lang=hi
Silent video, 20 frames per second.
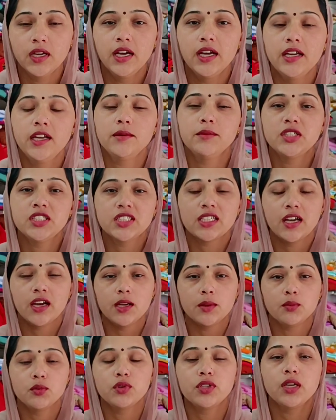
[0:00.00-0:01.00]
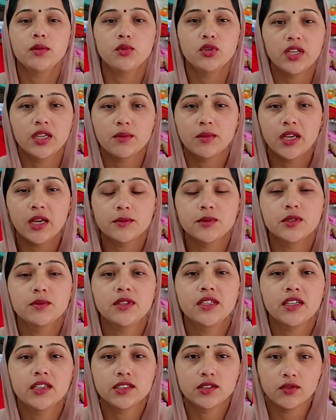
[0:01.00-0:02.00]
नमस्कार पूनिया बुटीक में आप सभी
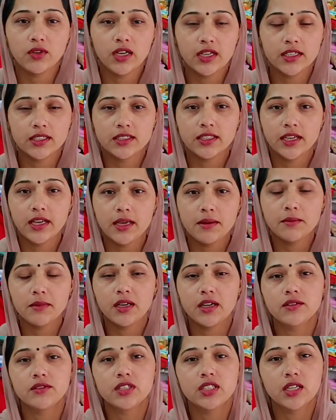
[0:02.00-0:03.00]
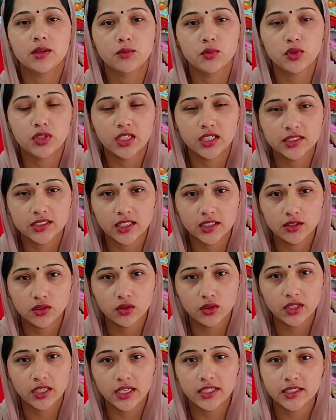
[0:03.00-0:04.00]
का स्वागत है मैं कविता पूनिया सात
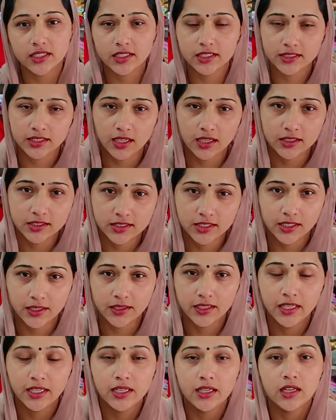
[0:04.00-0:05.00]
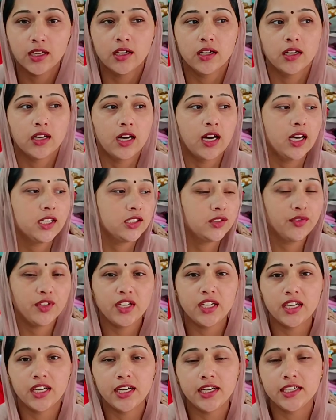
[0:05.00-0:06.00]
रोड कैंट हिसार से आज फिर
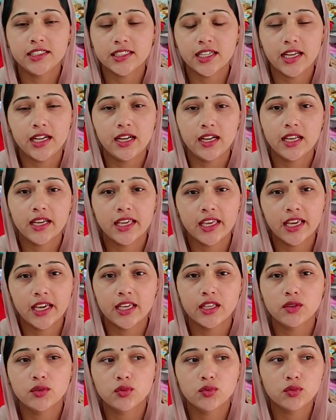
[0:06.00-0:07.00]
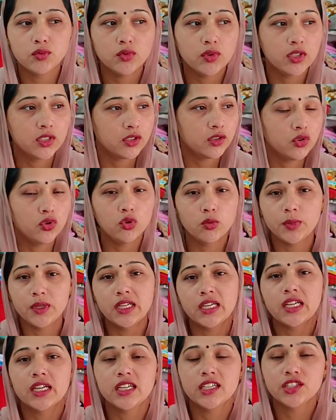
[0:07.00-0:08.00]
नए डिज़ाइन लेके आई हूँ धूप
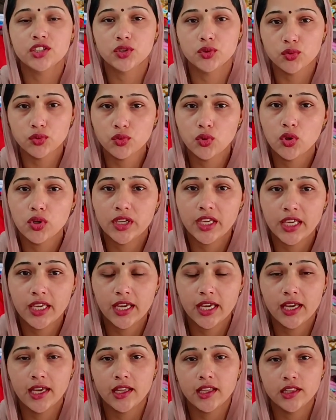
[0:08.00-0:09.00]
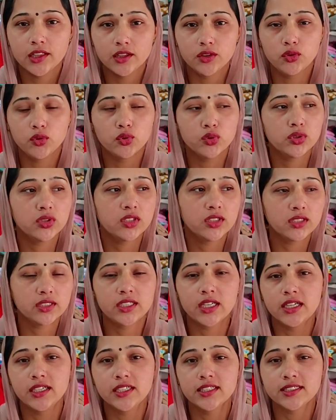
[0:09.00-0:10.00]
निकलनी शुरू हो गई है धुंध
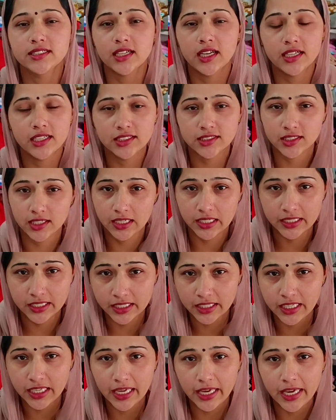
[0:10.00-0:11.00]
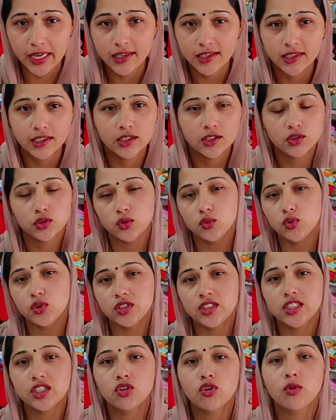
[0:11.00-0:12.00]
ठंड सारी चली गई है सूट
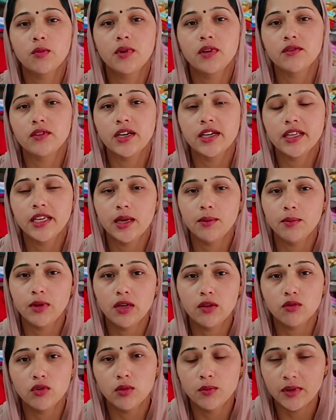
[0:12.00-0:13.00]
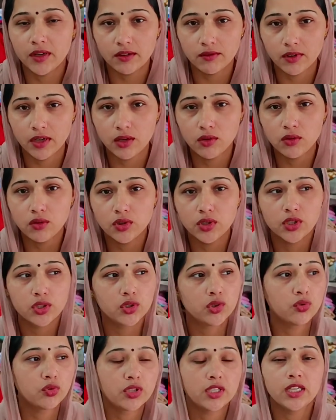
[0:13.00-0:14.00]
जिनको बनवाने हैं बिल्कुल बनवाओ
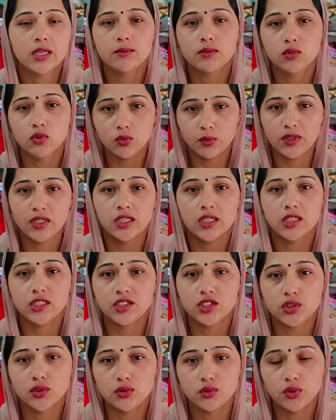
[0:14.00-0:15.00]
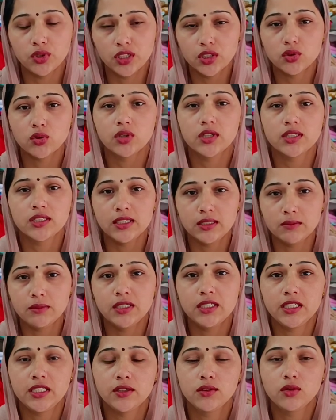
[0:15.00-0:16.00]
क्योंकि अब धूप निकलनी शुरू होगी थोड़े दिन भी
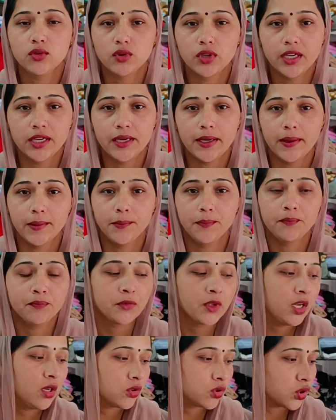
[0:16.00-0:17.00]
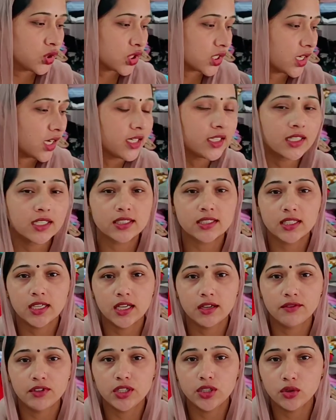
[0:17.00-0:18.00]
ठीक हो गए हैं तो स्टार्ट करते
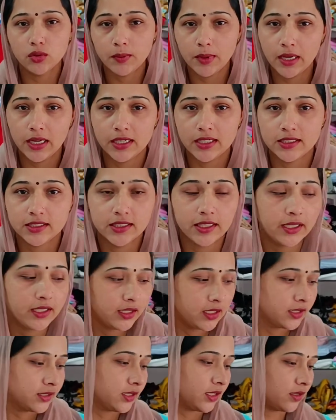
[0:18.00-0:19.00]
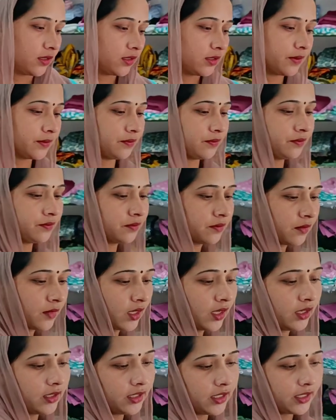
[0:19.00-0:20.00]
हैं वीडियो पहले डिज़ाइन के साथ
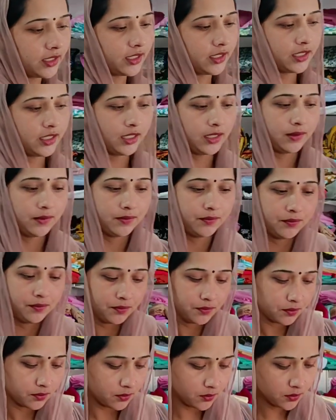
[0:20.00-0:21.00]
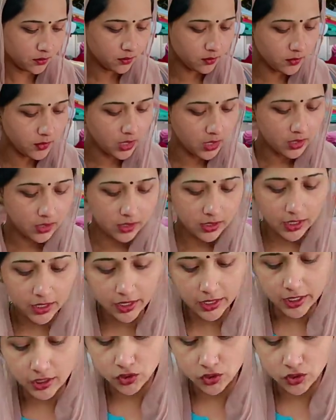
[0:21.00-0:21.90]
ये देखिए ये है